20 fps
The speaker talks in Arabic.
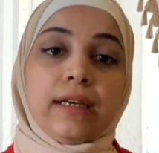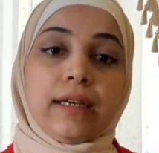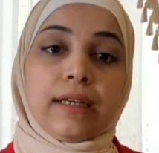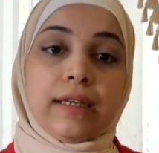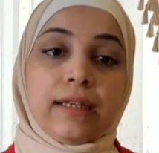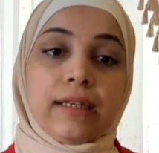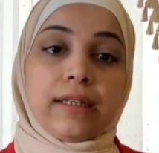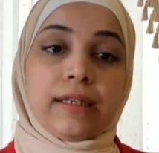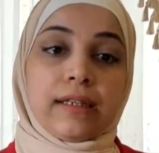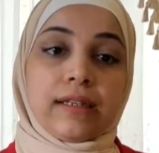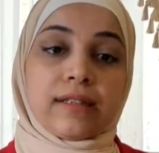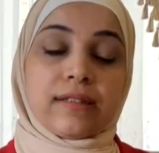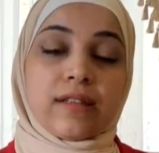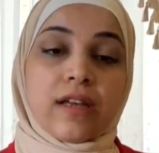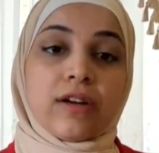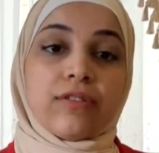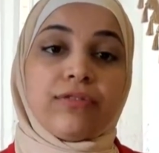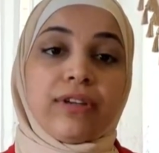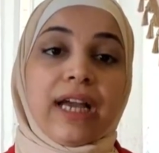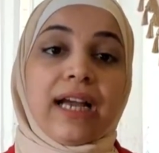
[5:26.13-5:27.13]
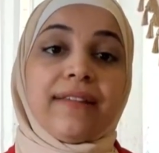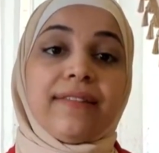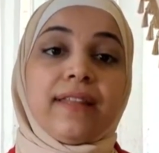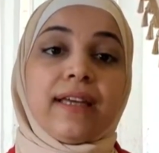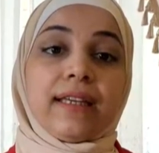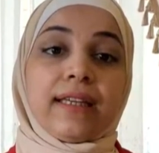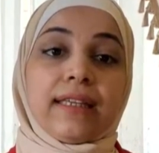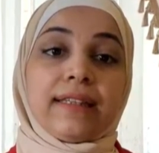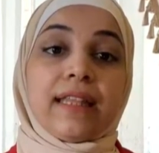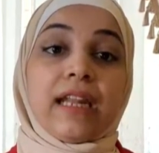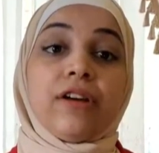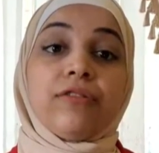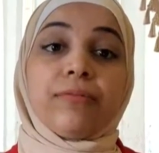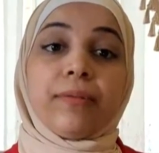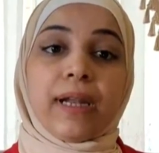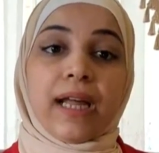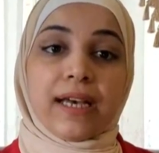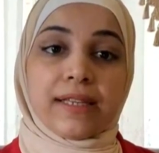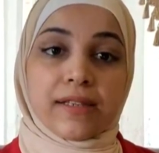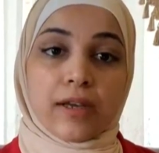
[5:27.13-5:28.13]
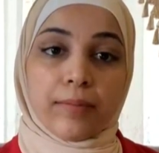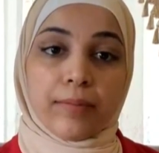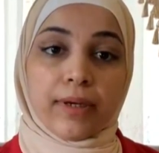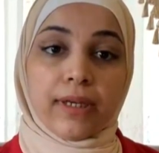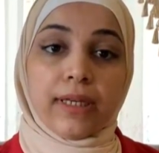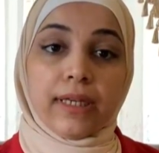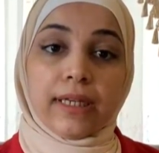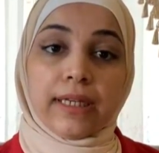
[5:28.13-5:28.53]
آه، صار في عندك تلف بالعصب